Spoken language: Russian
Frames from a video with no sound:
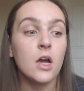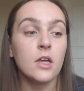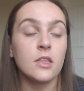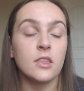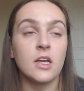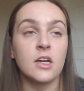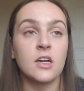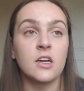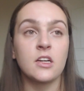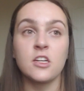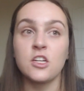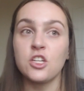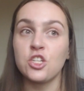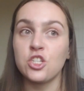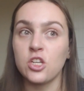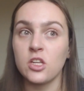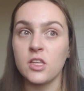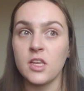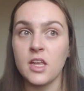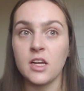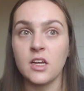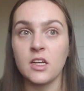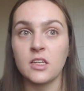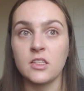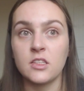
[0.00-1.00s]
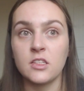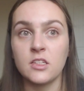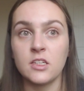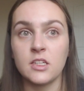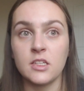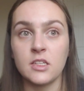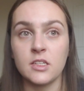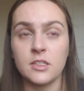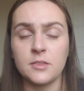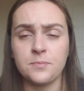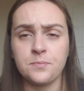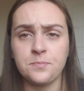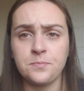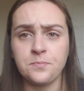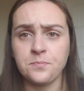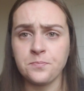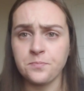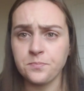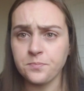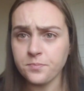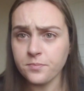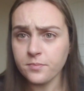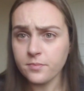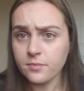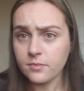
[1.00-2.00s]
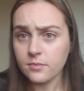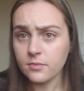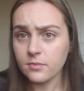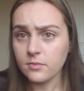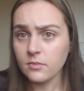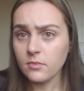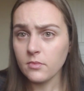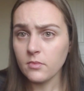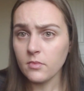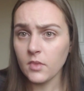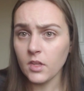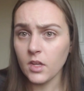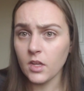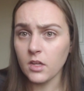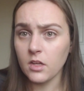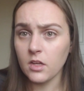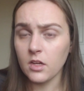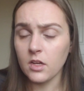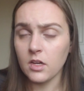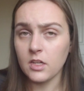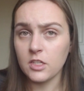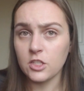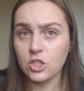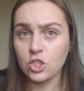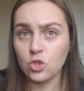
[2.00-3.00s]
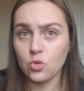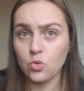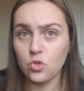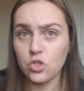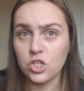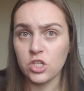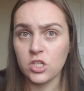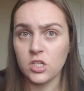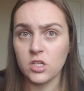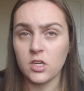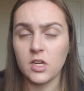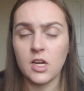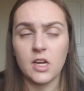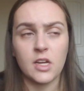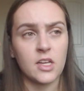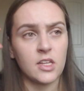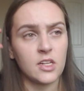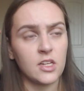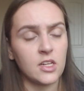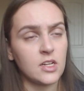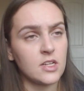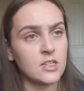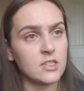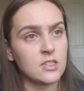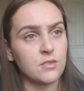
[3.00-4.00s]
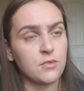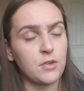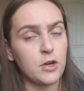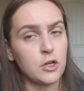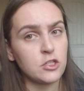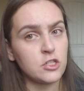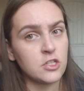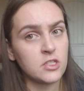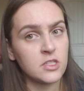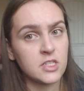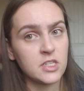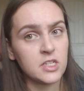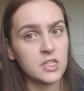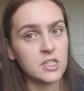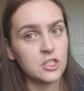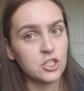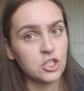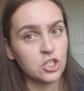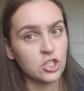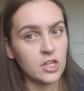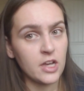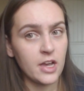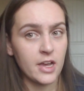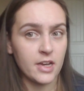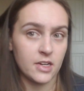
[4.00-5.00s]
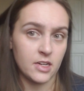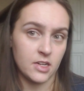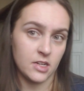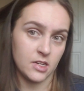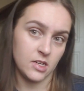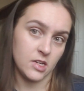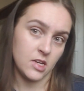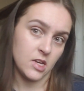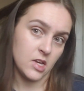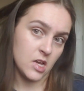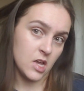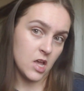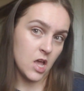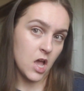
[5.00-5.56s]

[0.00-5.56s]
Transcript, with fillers: На крыше некоторые э, штучки, как они называются, тигельштайны,